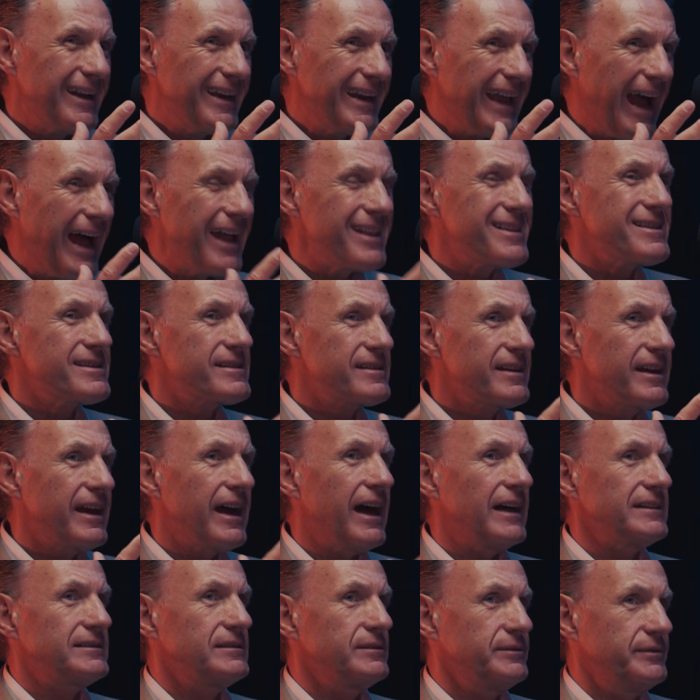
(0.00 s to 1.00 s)
ganz
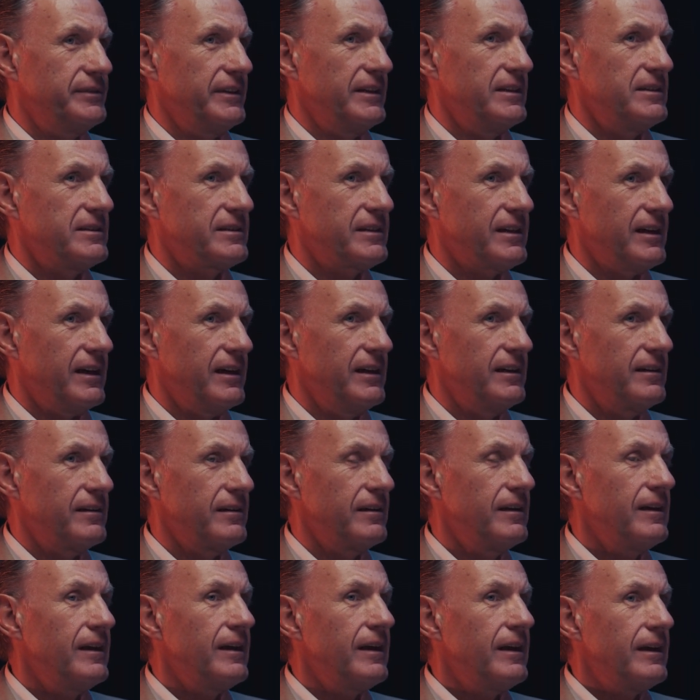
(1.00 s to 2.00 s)
krasse
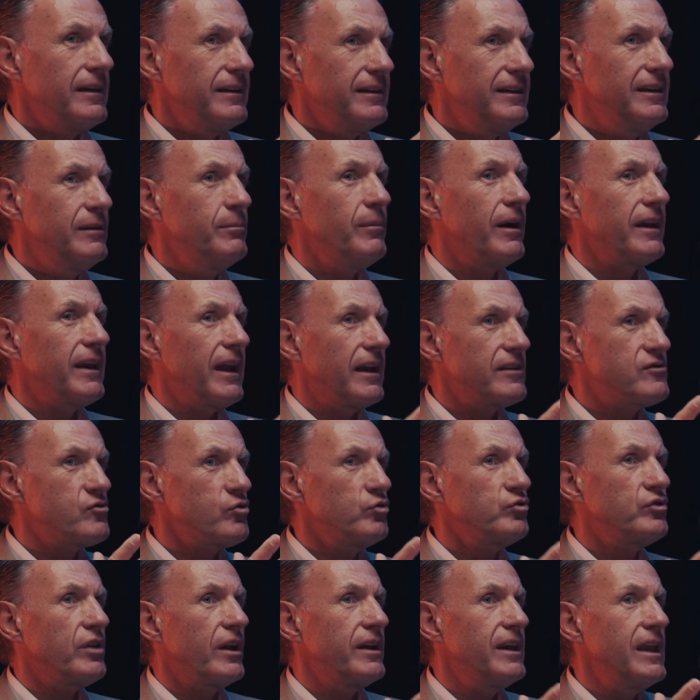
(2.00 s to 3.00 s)
Fähigkeit, die man als
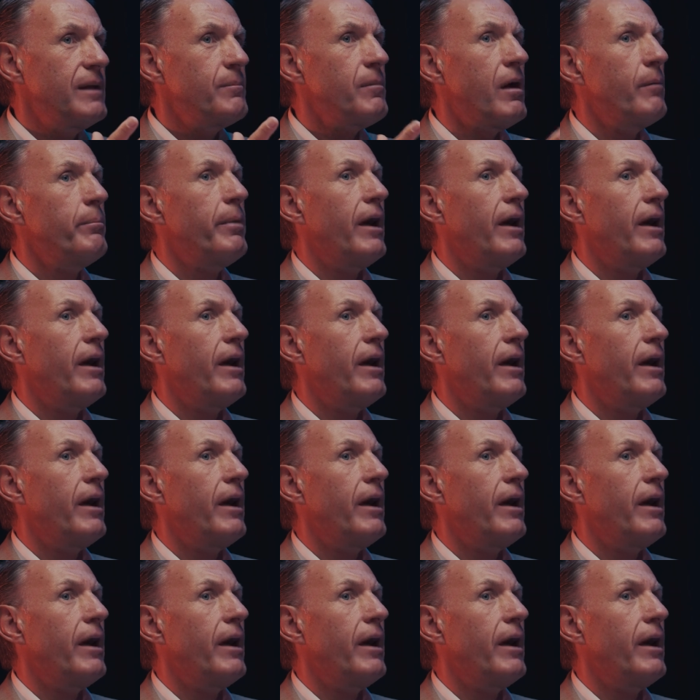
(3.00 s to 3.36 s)
Unternehmer